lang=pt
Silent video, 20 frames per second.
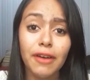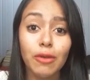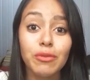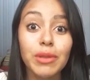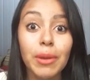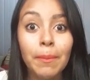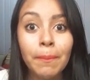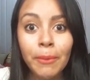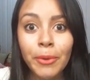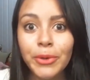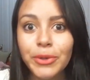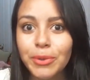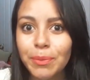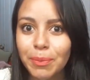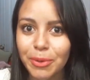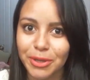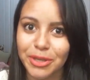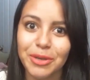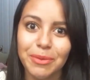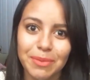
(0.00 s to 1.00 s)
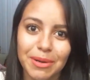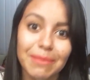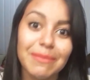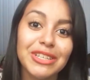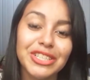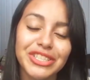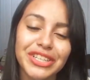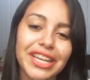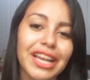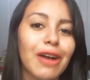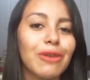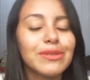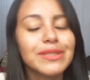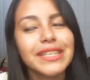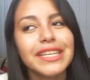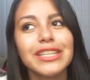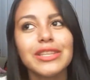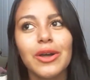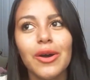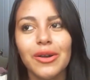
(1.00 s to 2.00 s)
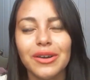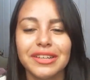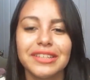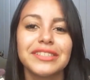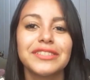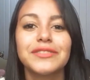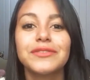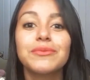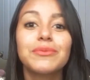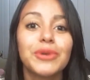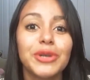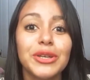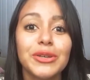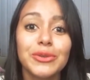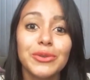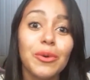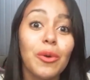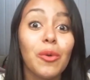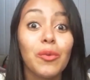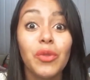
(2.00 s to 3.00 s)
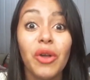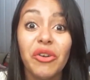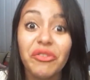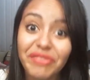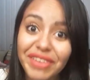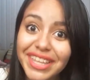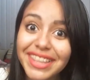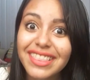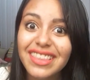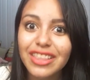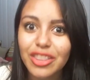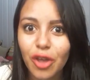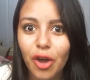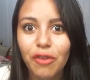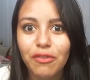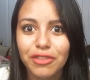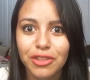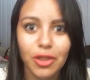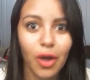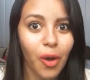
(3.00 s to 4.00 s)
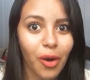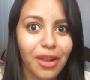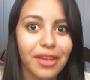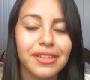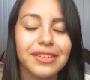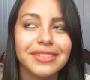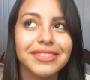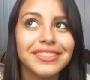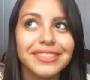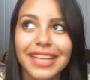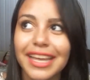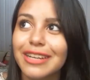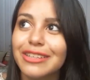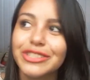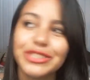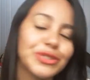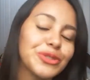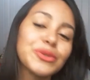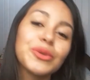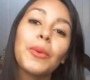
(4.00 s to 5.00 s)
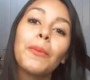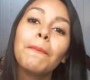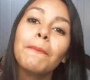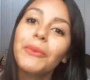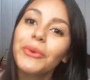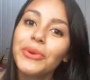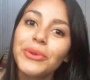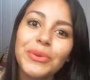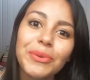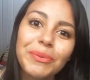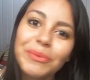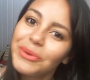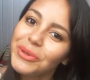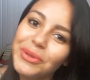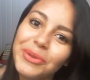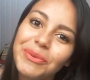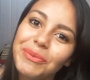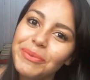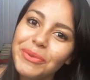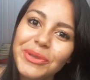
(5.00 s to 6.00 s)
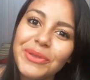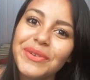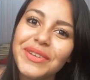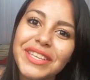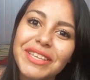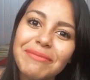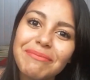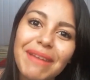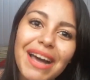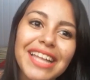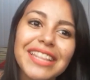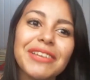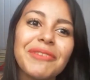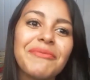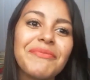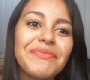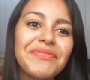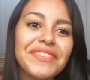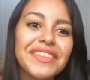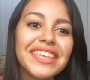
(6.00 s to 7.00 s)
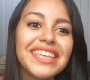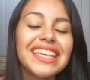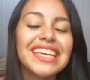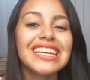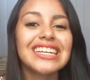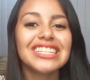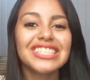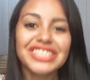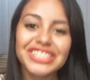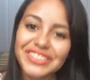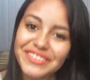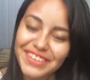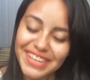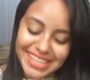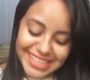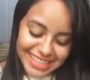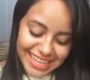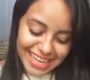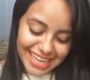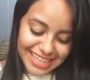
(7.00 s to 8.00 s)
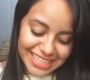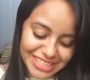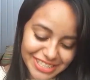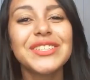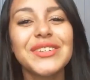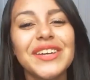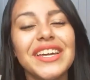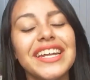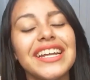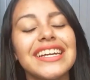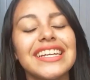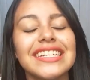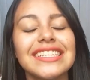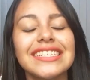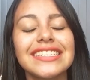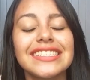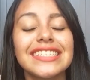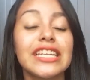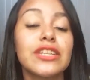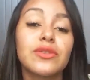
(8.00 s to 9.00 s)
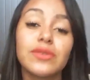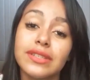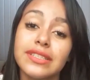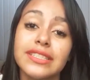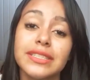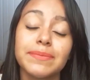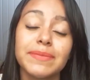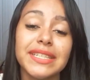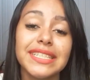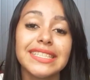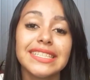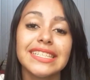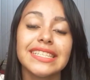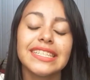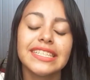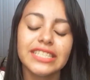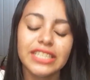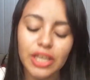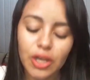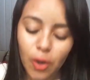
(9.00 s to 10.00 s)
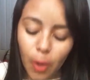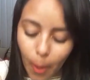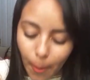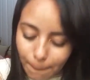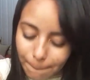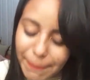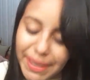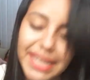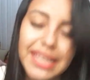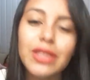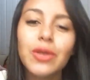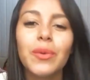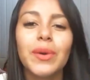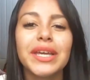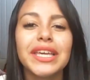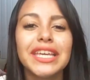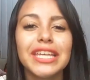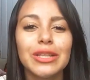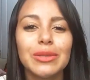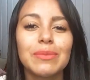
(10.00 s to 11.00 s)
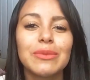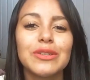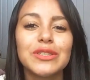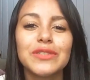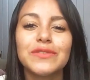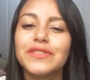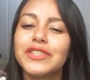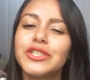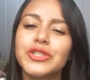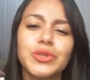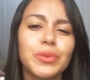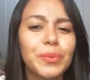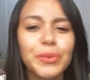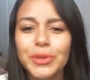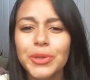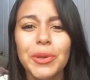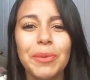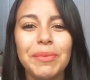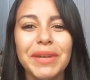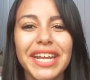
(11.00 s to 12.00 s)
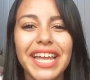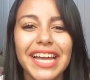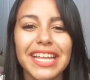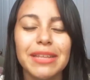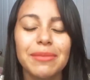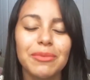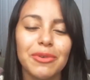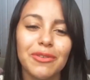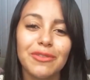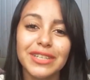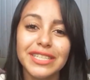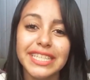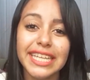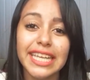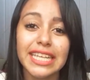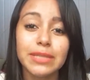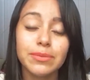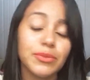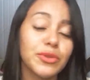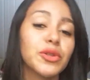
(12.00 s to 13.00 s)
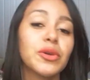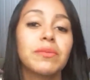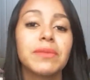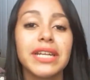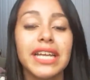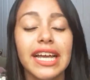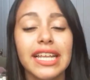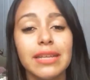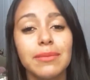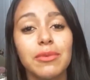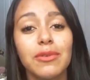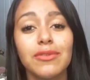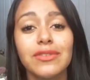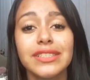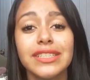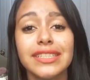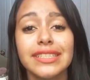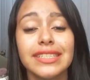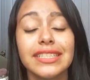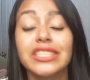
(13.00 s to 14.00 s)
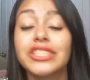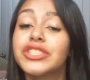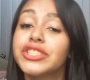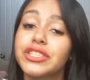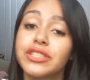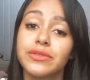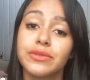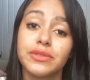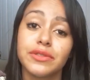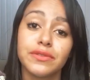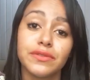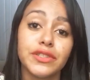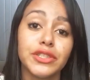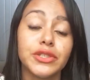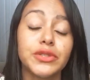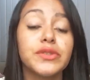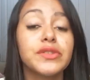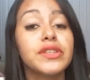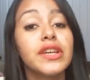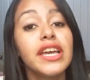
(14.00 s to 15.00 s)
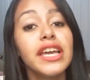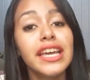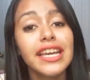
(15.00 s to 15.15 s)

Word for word: falta muito pouquinho pra mim chegar aos 100 dólares, porque eu tô com 99 dólares. Sério, gente, tô muito, muito, muito animada de verdade. Eu quero agradecer a todas as minhas lindas que comentam aqui nos meus vídeos. Muito obrigada por vocês. Muito obrigada por vocês assistirem os vídeos.